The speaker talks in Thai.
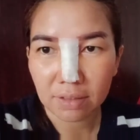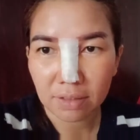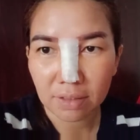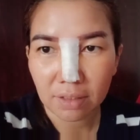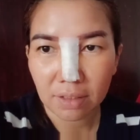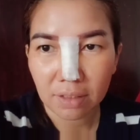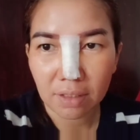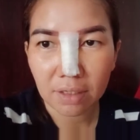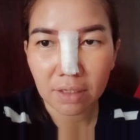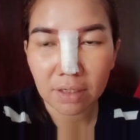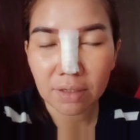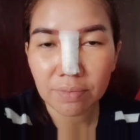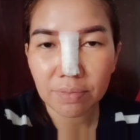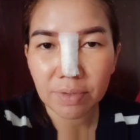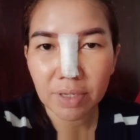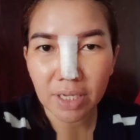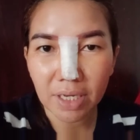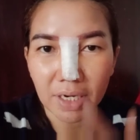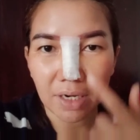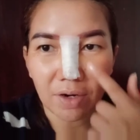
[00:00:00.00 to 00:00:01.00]
เริ่มเห็น
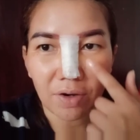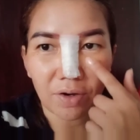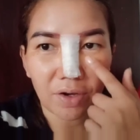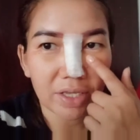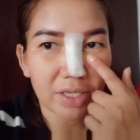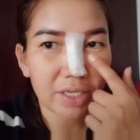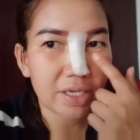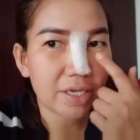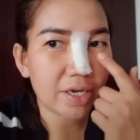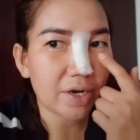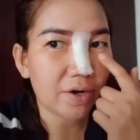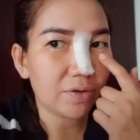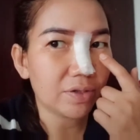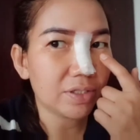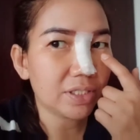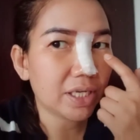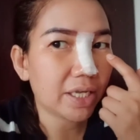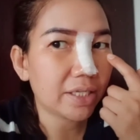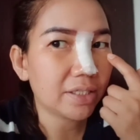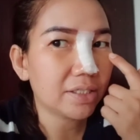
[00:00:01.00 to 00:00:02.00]
รอยเขียวชั
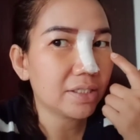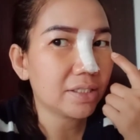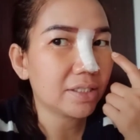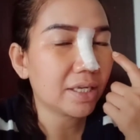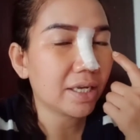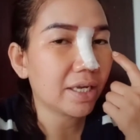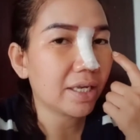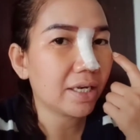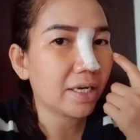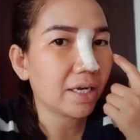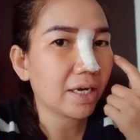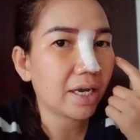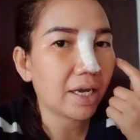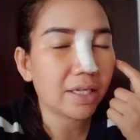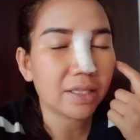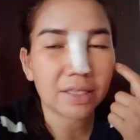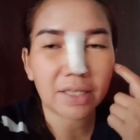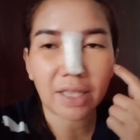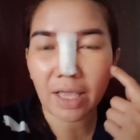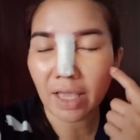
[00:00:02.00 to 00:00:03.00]
ดเจนนะคะ
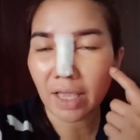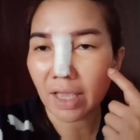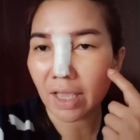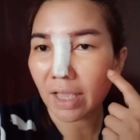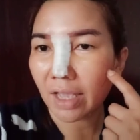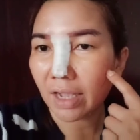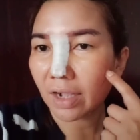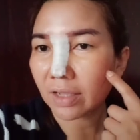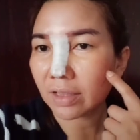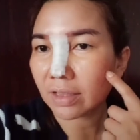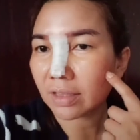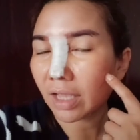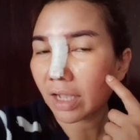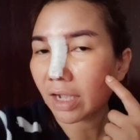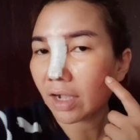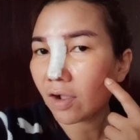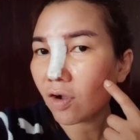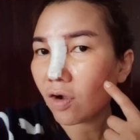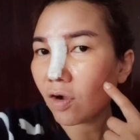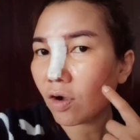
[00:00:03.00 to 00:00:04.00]
แต่แต่
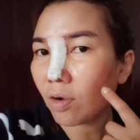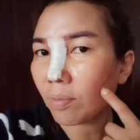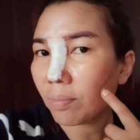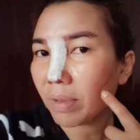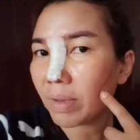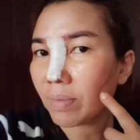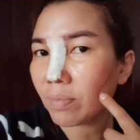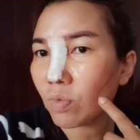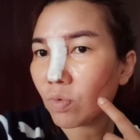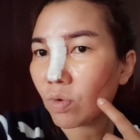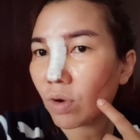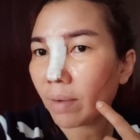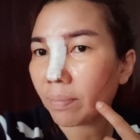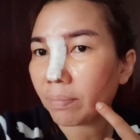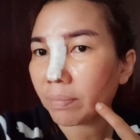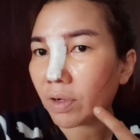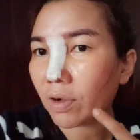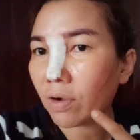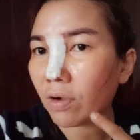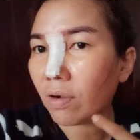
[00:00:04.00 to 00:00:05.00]
ก็ไม่บวม
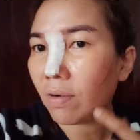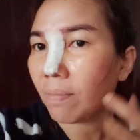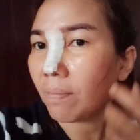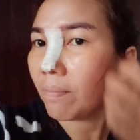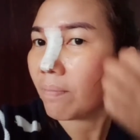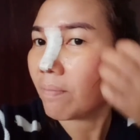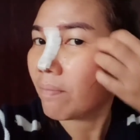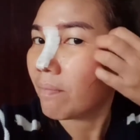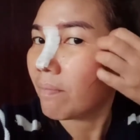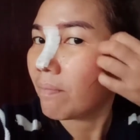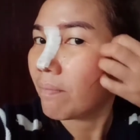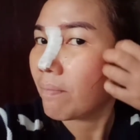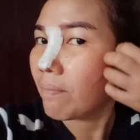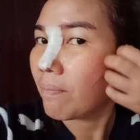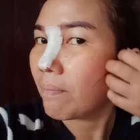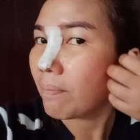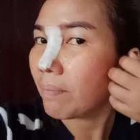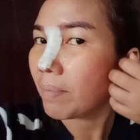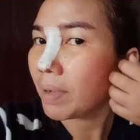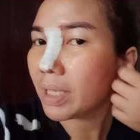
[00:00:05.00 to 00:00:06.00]
เนาะ
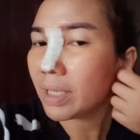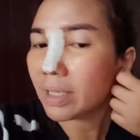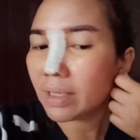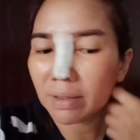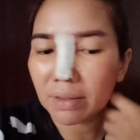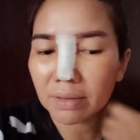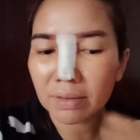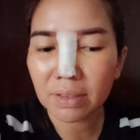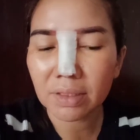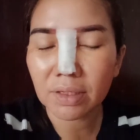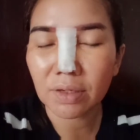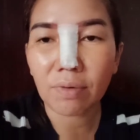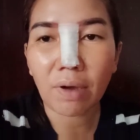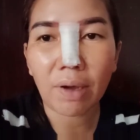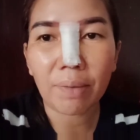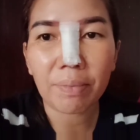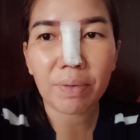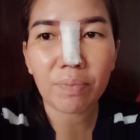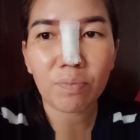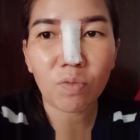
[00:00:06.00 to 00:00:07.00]
ไม่ถือว่าไม่
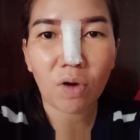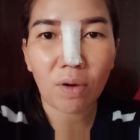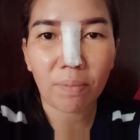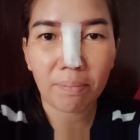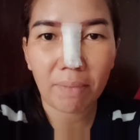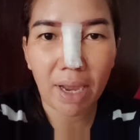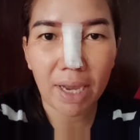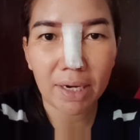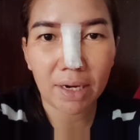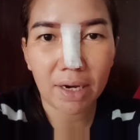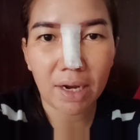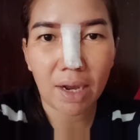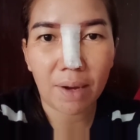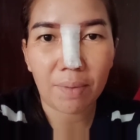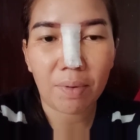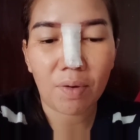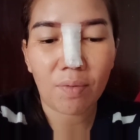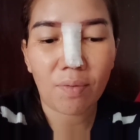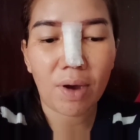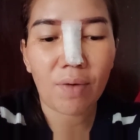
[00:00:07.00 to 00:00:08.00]
บวมมากนะคะ เพราะ
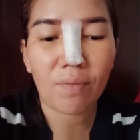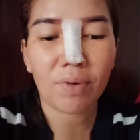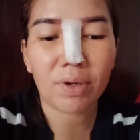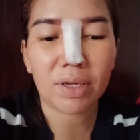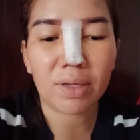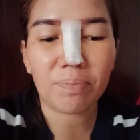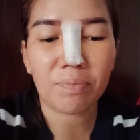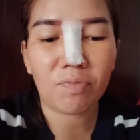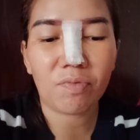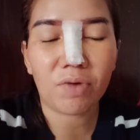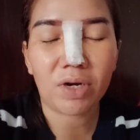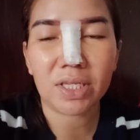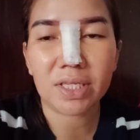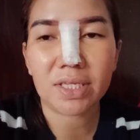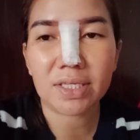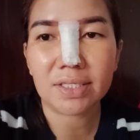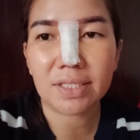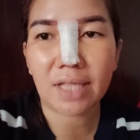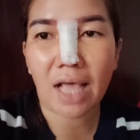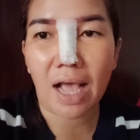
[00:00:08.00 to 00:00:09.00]
ว่าวันนี้วันที่
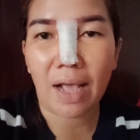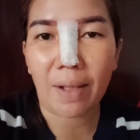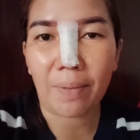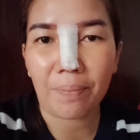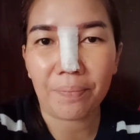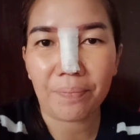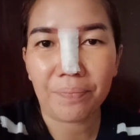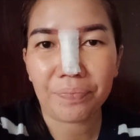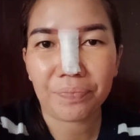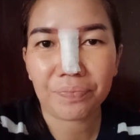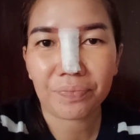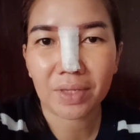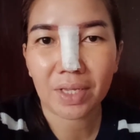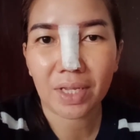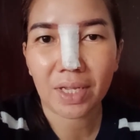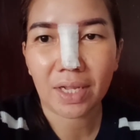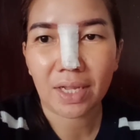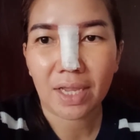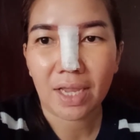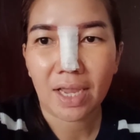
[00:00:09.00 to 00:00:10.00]
สาม
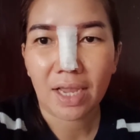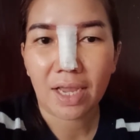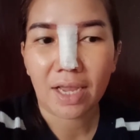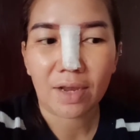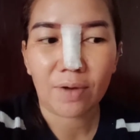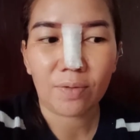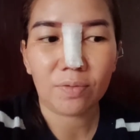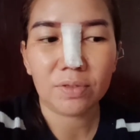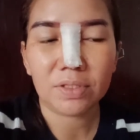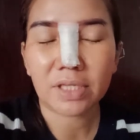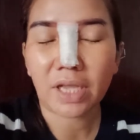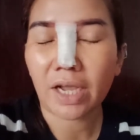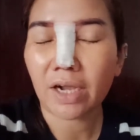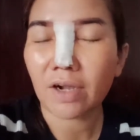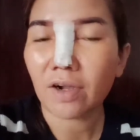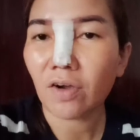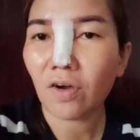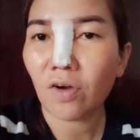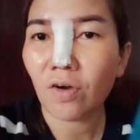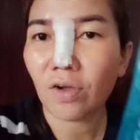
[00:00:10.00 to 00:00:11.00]
อาจารย์
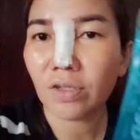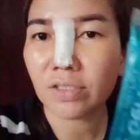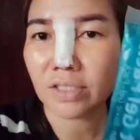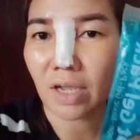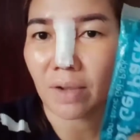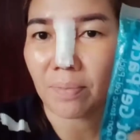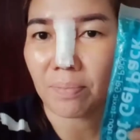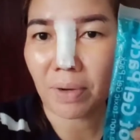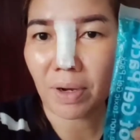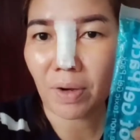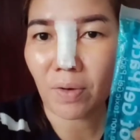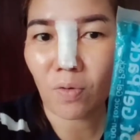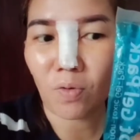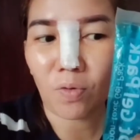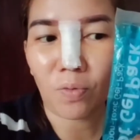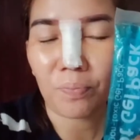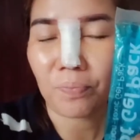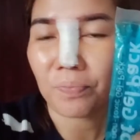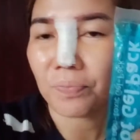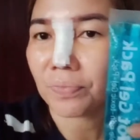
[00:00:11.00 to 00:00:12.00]
ก็จะประครบ
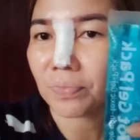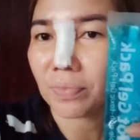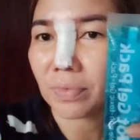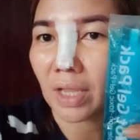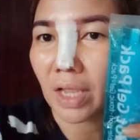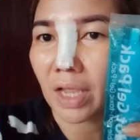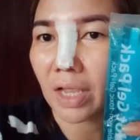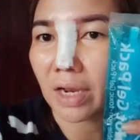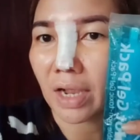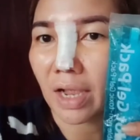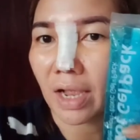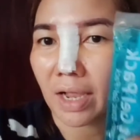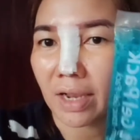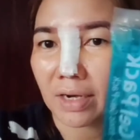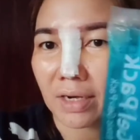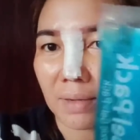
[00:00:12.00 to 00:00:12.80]
นะคะน้ำ